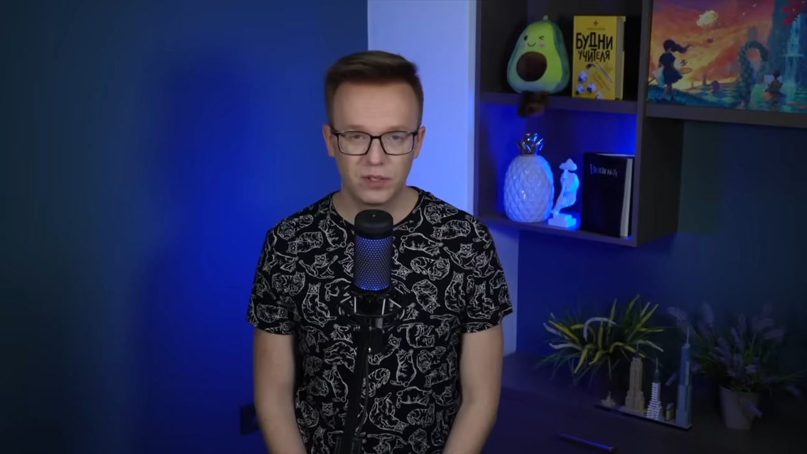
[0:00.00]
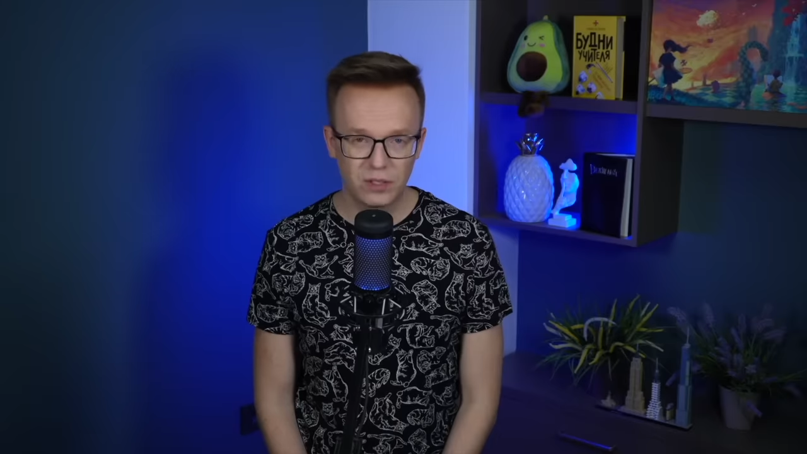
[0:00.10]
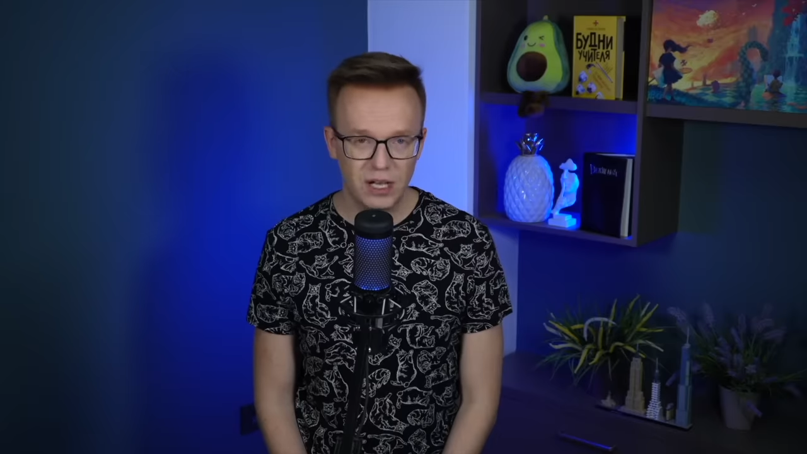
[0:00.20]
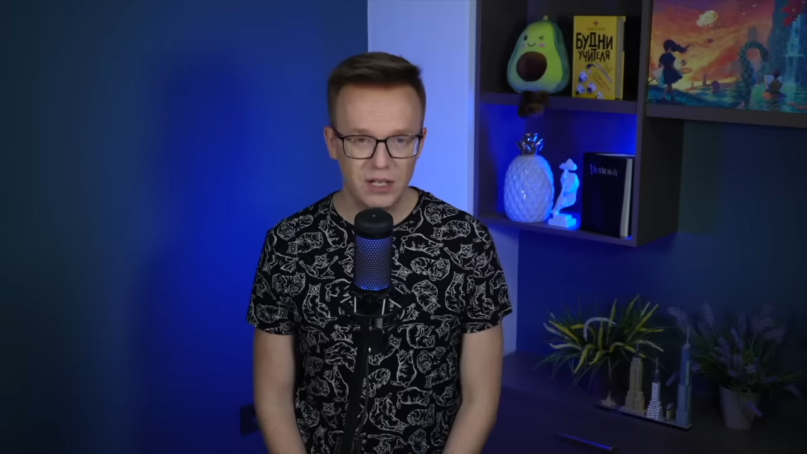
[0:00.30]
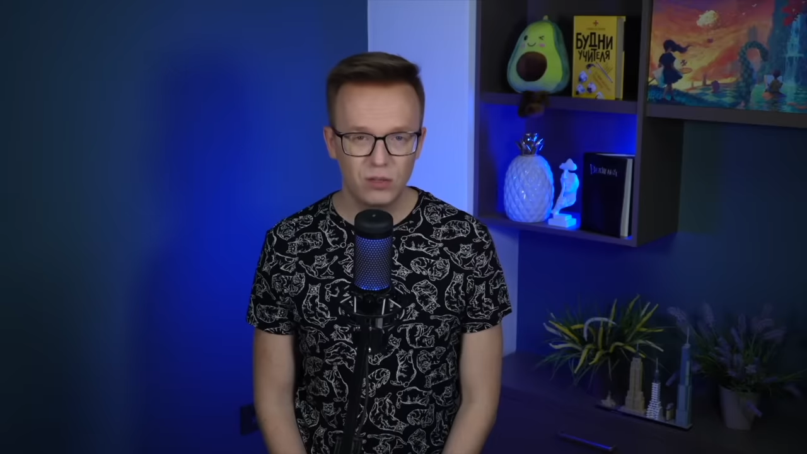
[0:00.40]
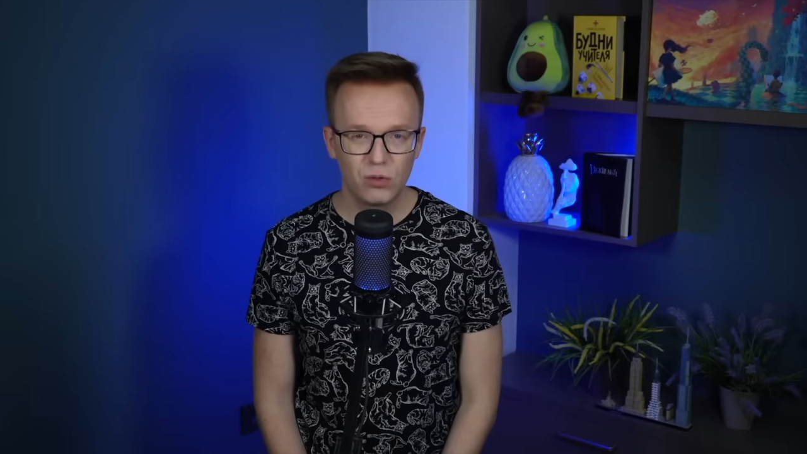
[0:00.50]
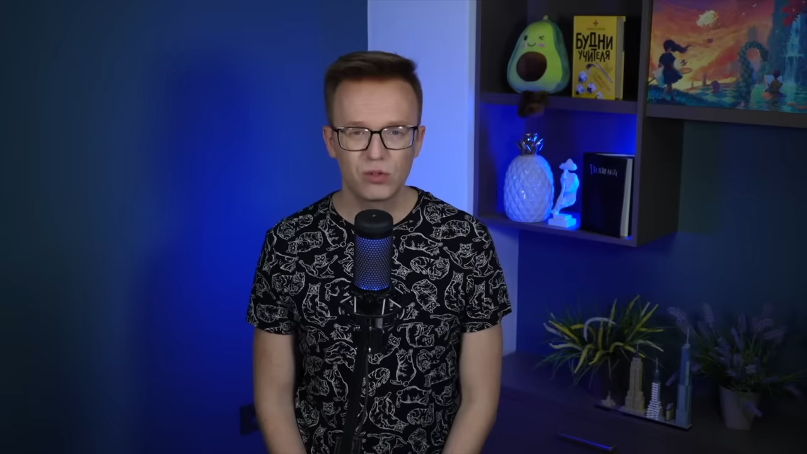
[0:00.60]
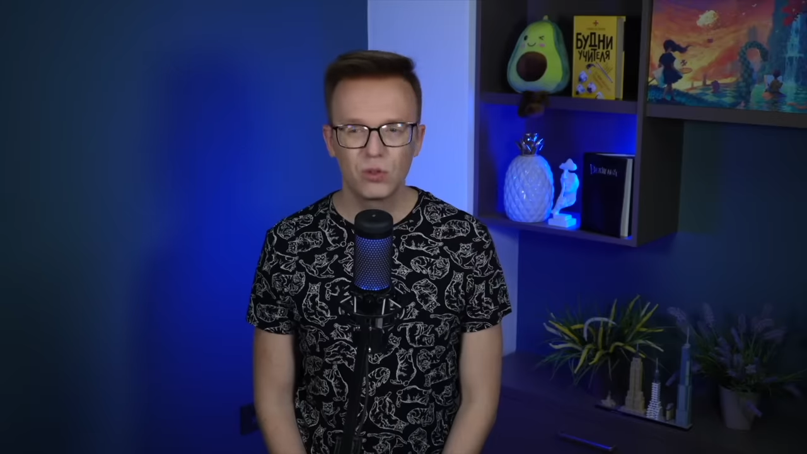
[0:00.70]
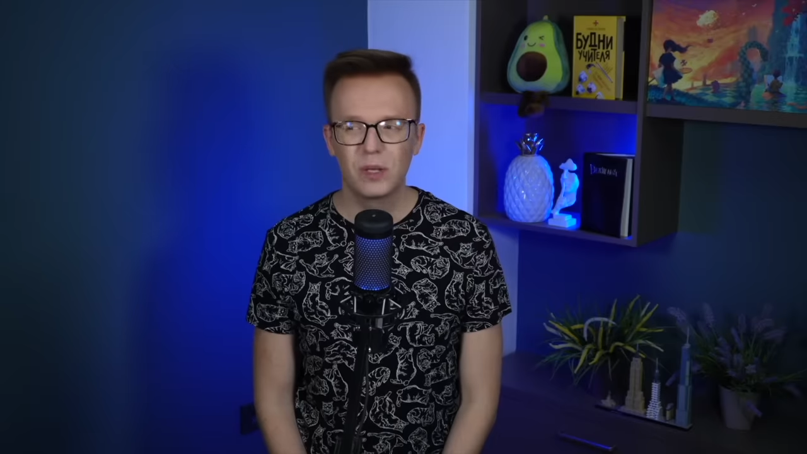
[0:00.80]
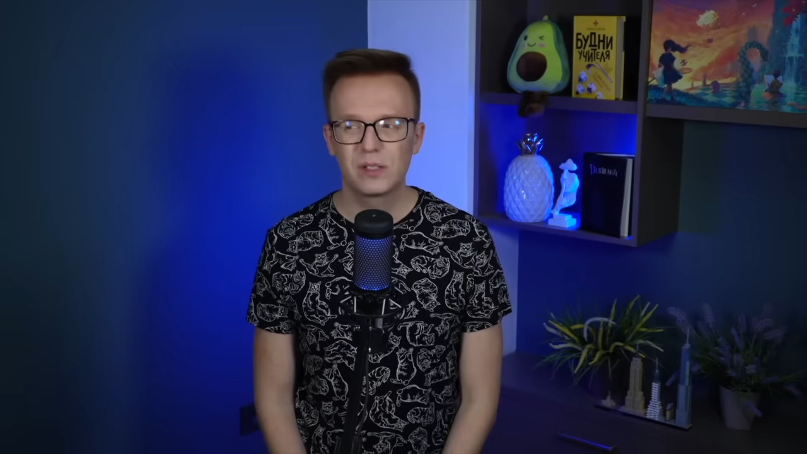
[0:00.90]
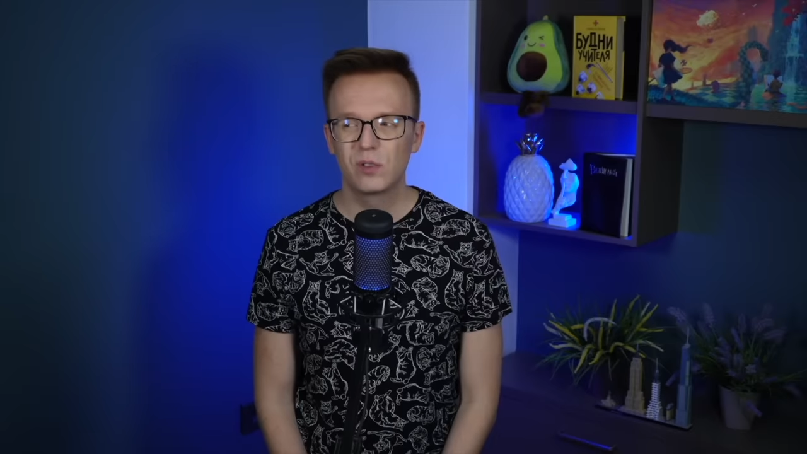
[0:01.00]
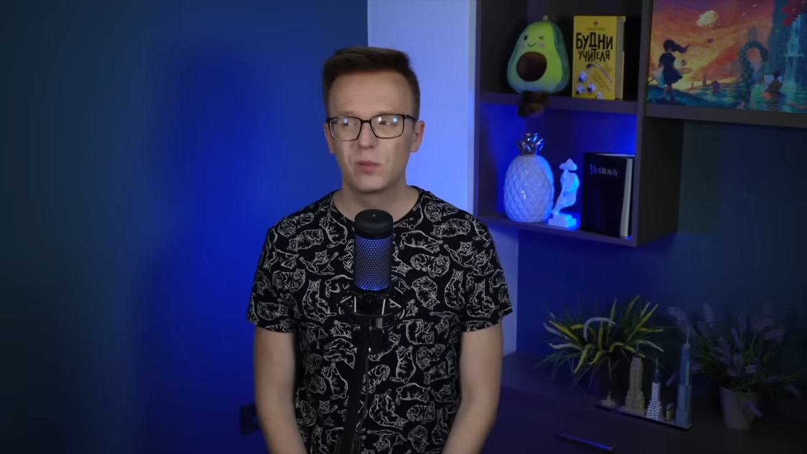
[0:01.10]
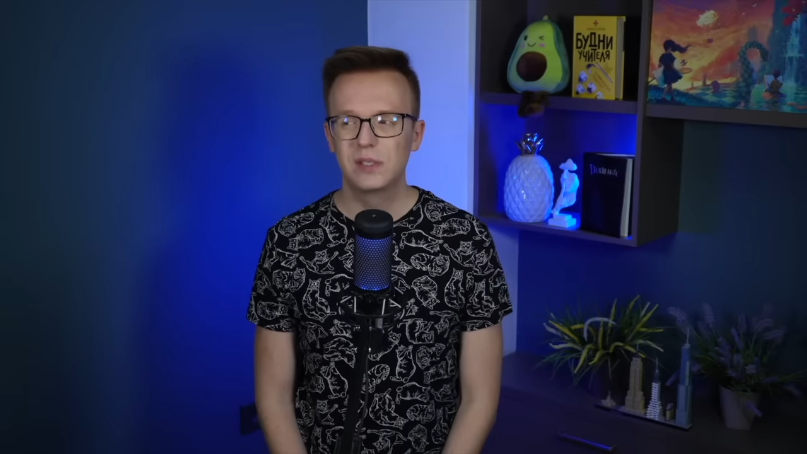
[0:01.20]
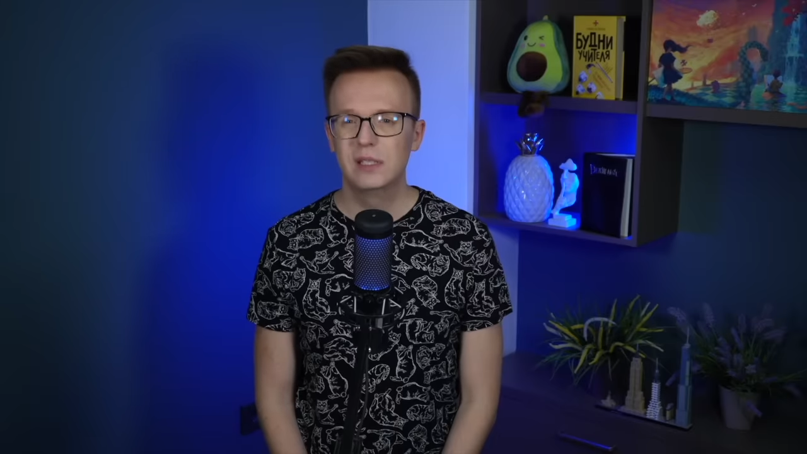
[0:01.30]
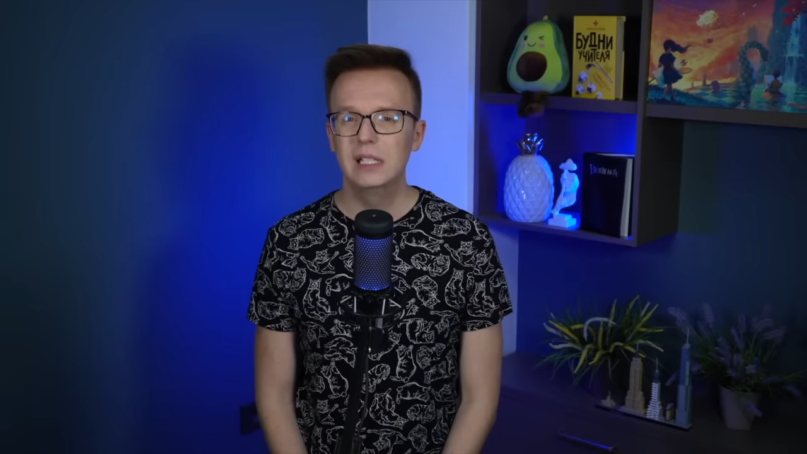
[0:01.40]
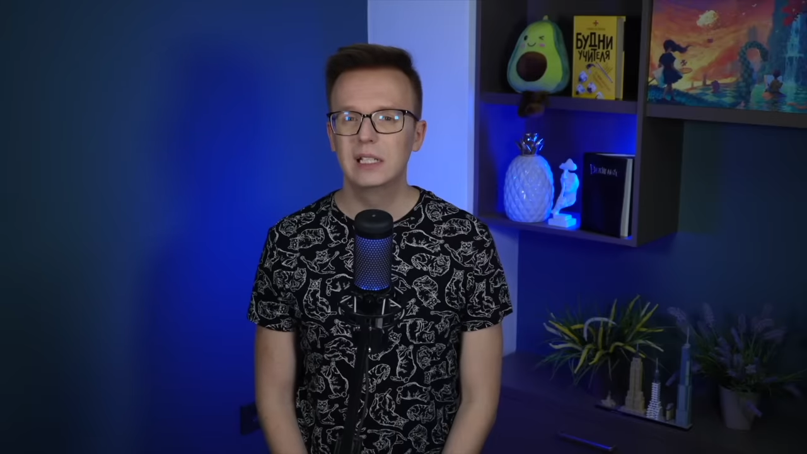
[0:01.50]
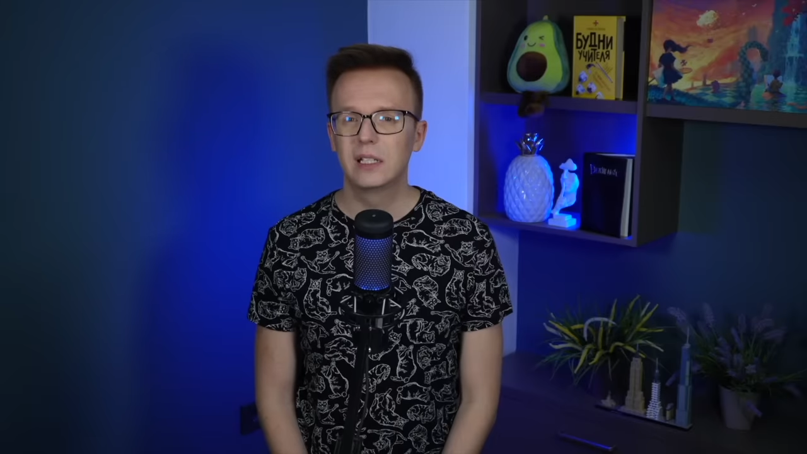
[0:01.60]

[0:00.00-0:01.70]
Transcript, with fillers: ВК не то чтобы особо сильно